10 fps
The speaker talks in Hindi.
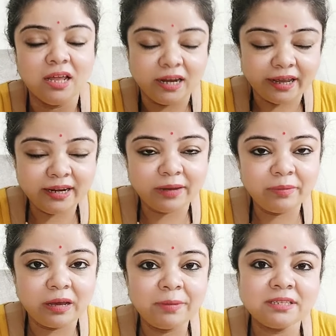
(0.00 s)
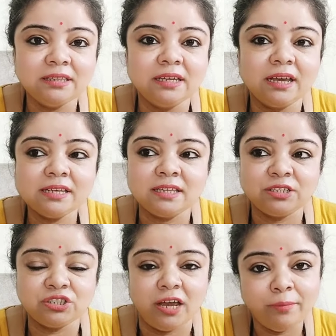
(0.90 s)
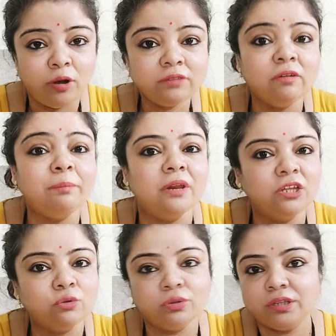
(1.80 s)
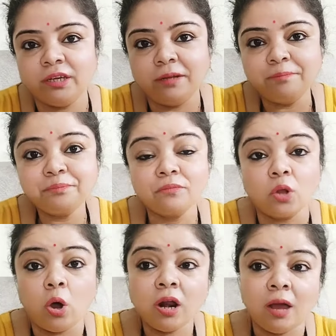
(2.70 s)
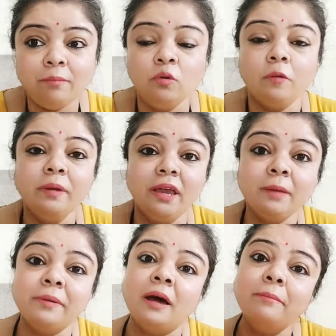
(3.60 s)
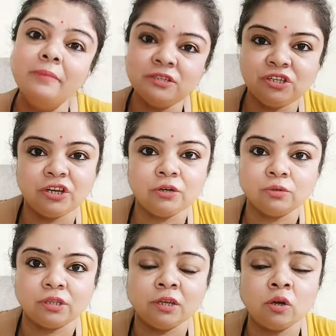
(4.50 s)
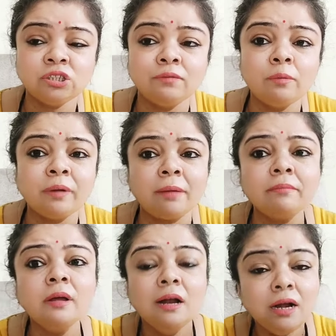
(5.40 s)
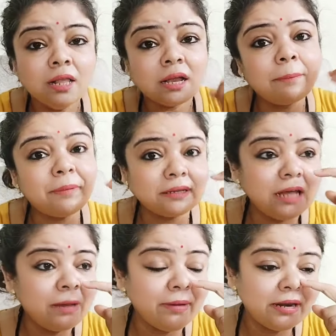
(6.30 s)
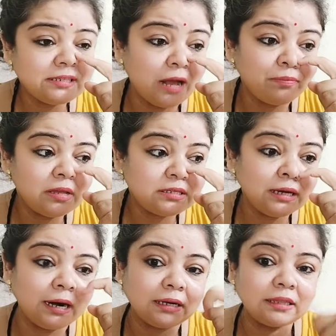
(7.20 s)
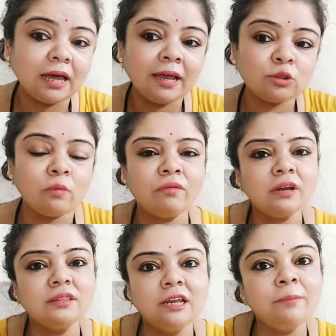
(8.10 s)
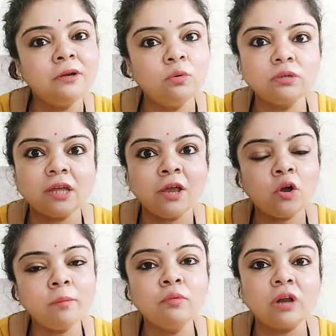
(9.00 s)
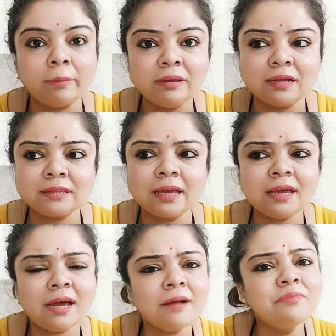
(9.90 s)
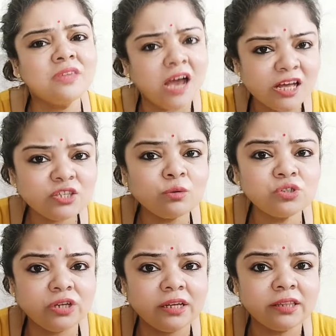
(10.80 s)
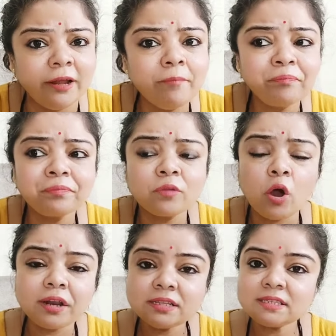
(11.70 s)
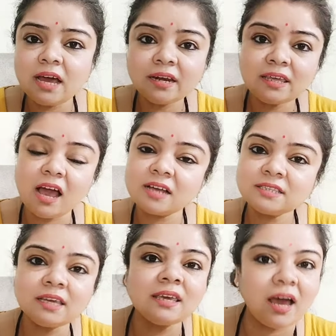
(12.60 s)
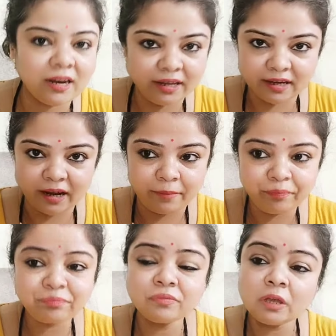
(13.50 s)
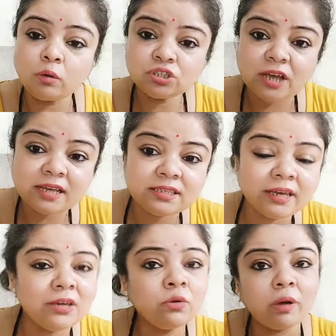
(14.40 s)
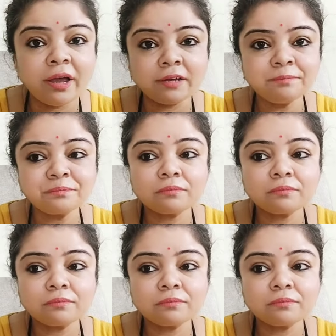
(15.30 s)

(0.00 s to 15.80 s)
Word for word: लेकिन कभी कभी ज़िंदगी की सच्चाई बहुत विपरीत होती है और हम लोग भी एक भ्रम में जी रहे होते हैं और जब वो भ्रम का पर्दा हमारे सामने से हटता है तो फिर दिल भी टूटता है और बुरा भी लगता है कि यार हम क्या सोच रहे थे और इंसान क्या से क्या निकला कुछ ऐसा ही हुआ है